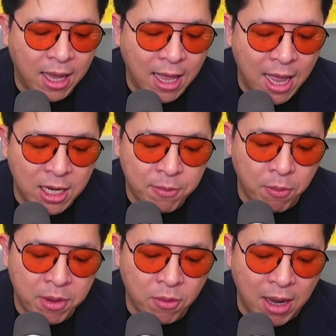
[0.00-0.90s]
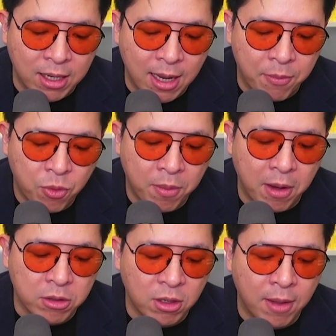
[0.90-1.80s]
งานที่ผมมีโอกาสทำร่วมกับ
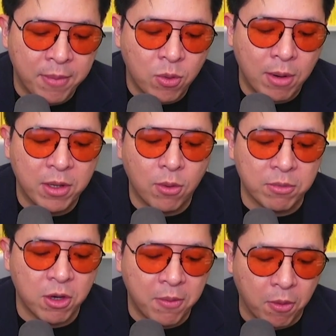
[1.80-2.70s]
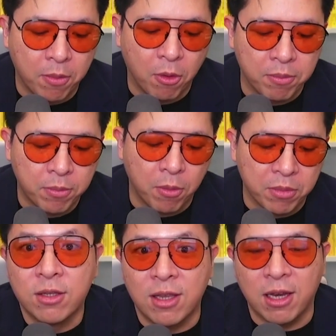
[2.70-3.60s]
เขาตอนนั้นเป็นความดีความชอบของผมผม
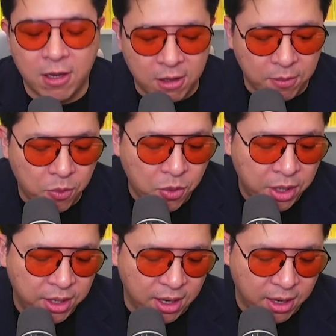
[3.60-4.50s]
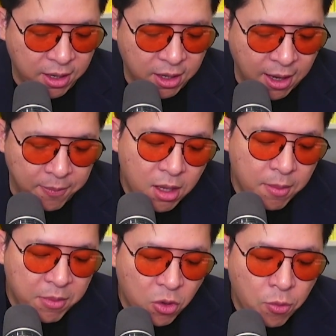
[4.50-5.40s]
เน้นในทีคือผู้เขียนนะครับ
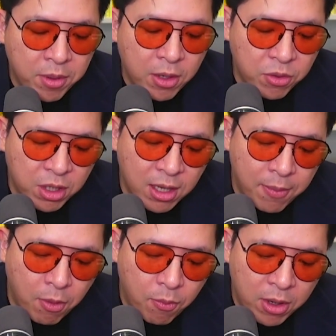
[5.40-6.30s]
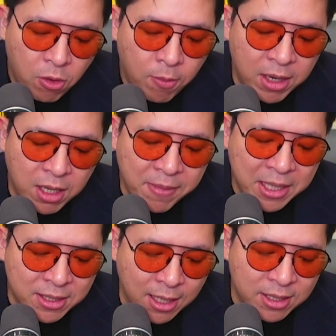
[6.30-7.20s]
เมื่อรุ่นพี่คนนี้ได้พบว่าโลกใบนี้ไม่
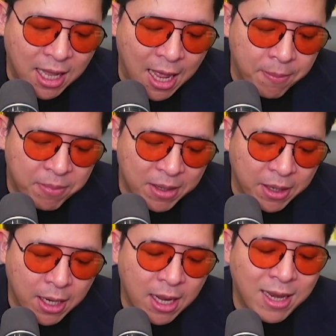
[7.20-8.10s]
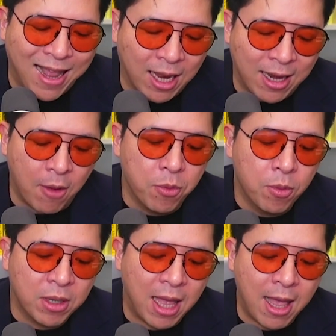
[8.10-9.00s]
ได้ใสสะอาดเหนือในหนังแนวผู้
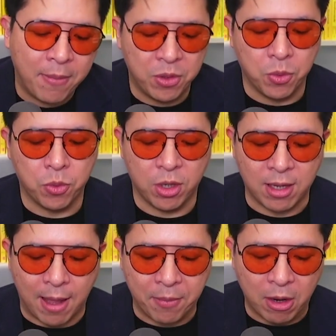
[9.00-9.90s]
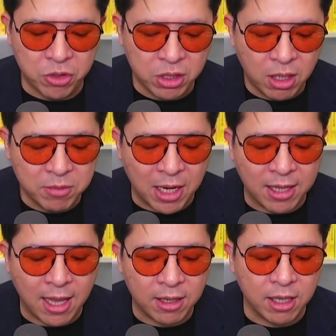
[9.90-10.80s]
กล้าผดุงคุณธรรมเขาจึงเริ่มใช้
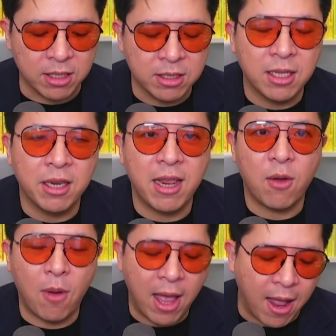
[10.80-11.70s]
เทคนิคที่เรียกว่า